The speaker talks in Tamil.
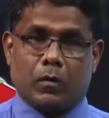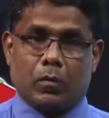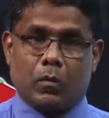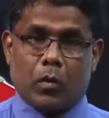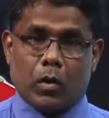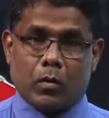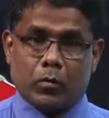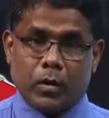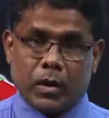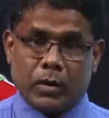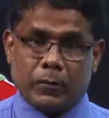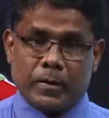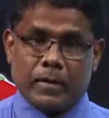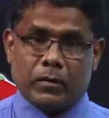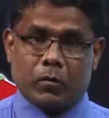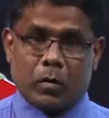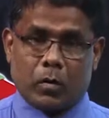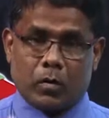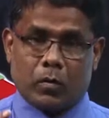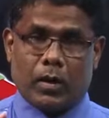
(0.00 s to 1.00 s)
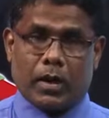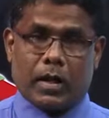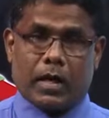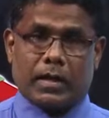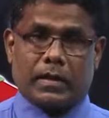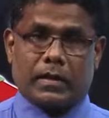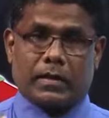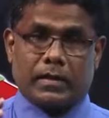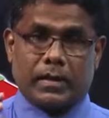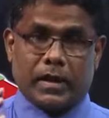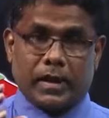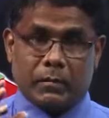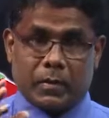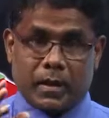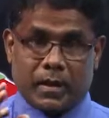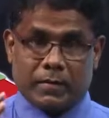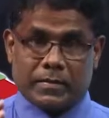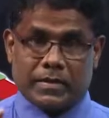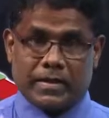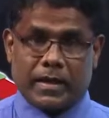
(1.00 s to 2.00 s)
ஒருவர்பின் ஒருவராக
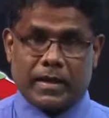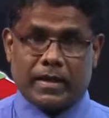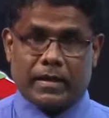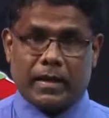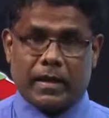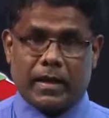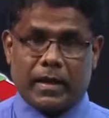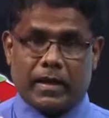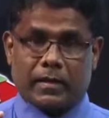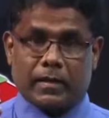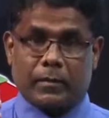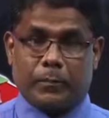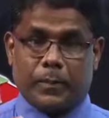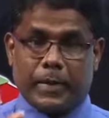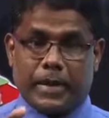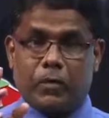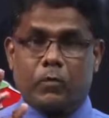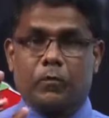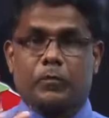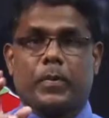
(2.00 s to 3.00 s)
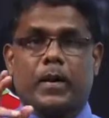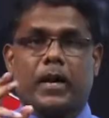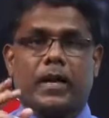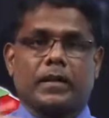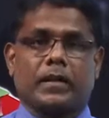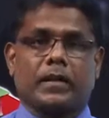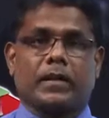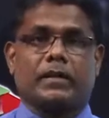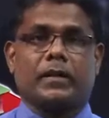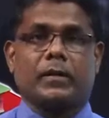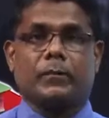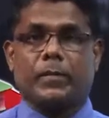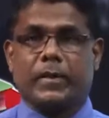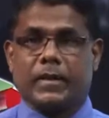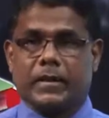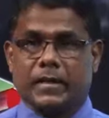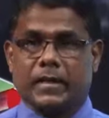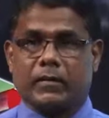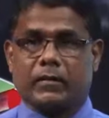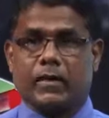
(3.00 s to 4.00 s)
திருமணம் செய்த அந்த பெரும் பாக்கியத்தை
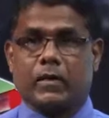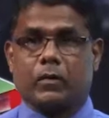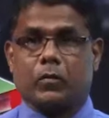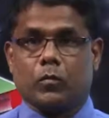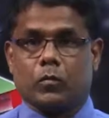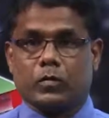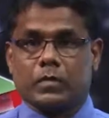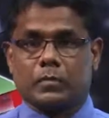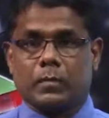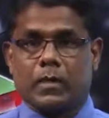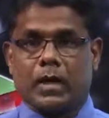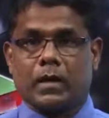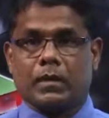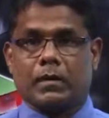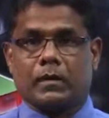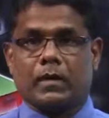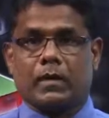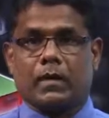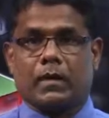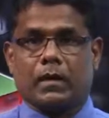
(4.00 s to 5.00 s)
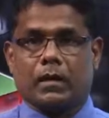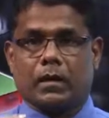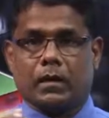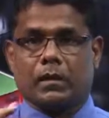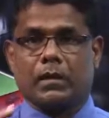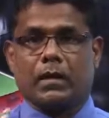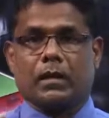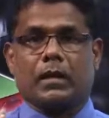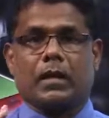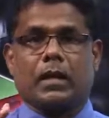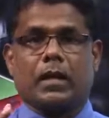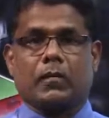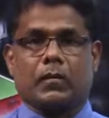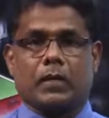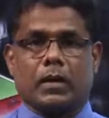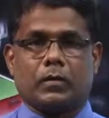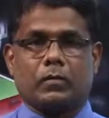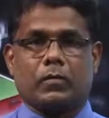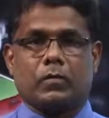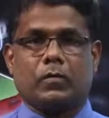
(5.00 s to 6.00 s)
பெற்றவர் உஸ்மான் ரலி
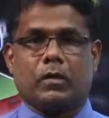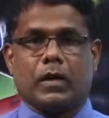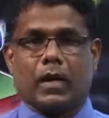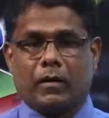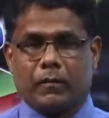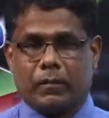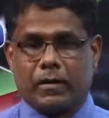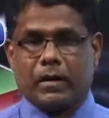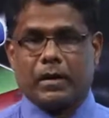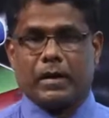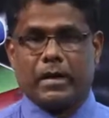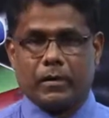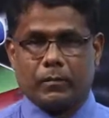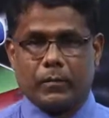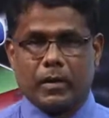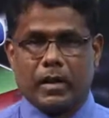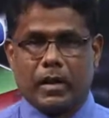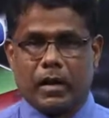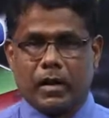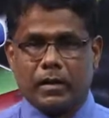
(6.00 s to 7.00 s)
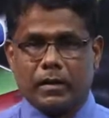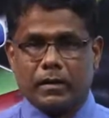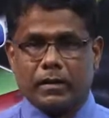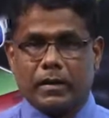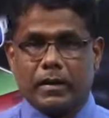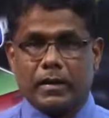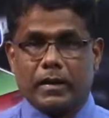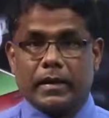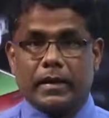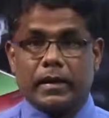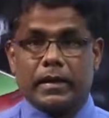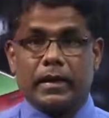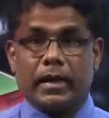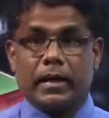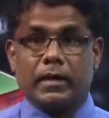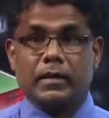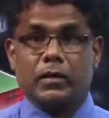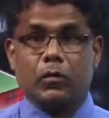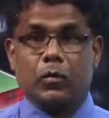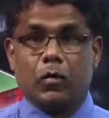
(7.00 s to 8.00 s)
அல்லாஹானு அவர்கள் என்பதால்
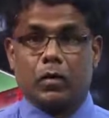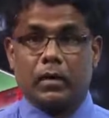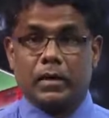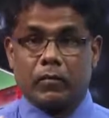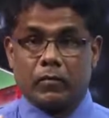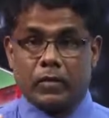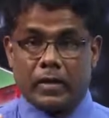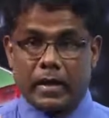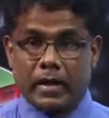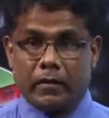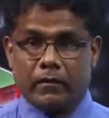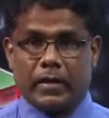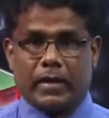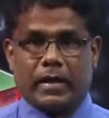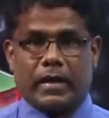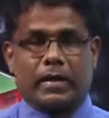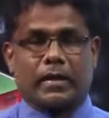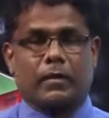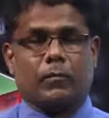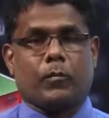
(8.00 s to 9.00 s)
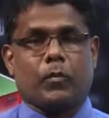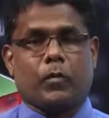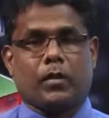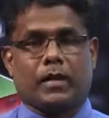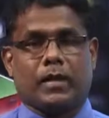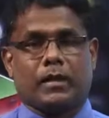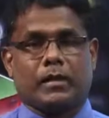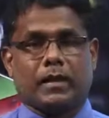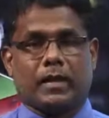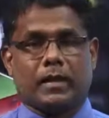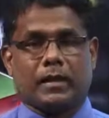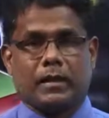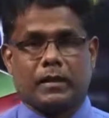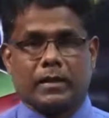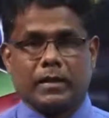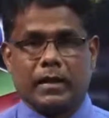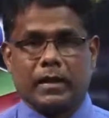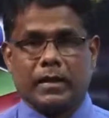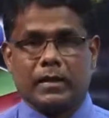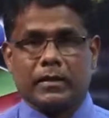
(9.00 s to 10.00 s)
இரண்டு ஒளியுடையவர் என்ற பொருளை
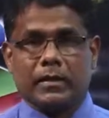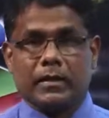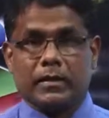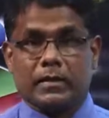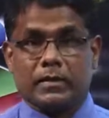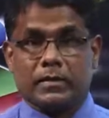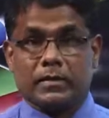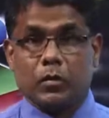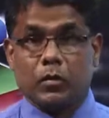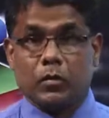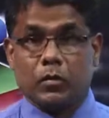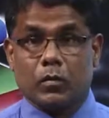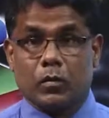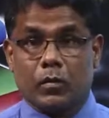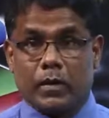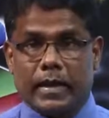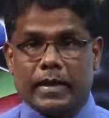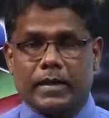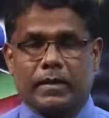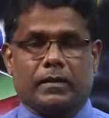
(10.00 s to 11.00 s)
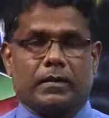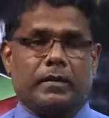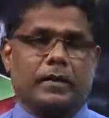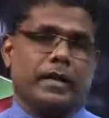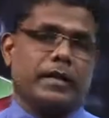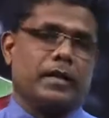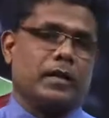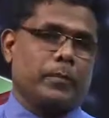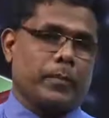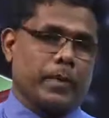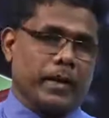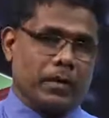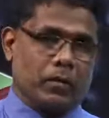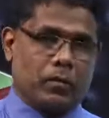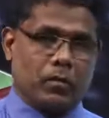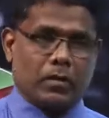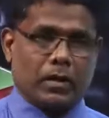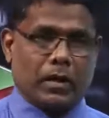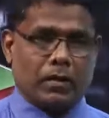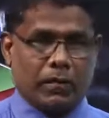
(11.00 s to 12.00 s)
தருகின்ற ஜுன்னூரைன் என்ற பெயர்
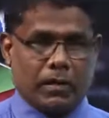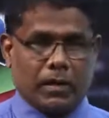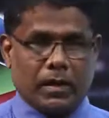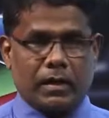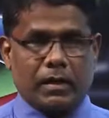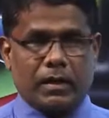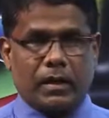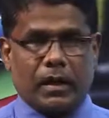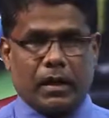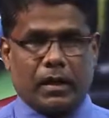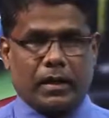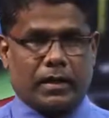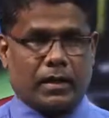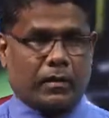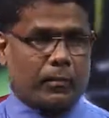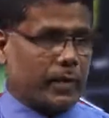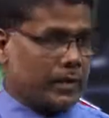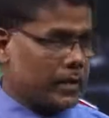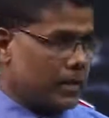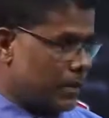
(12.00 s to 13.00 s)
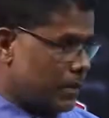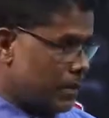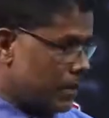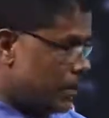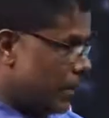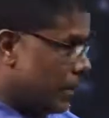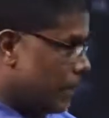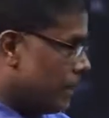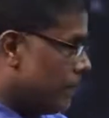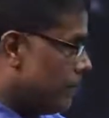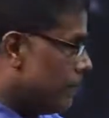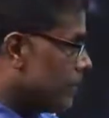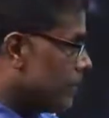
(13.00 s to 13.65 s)
கொண்டு அவர்கள் அழைக்கப்பட்டிருக்கின்றார்கள்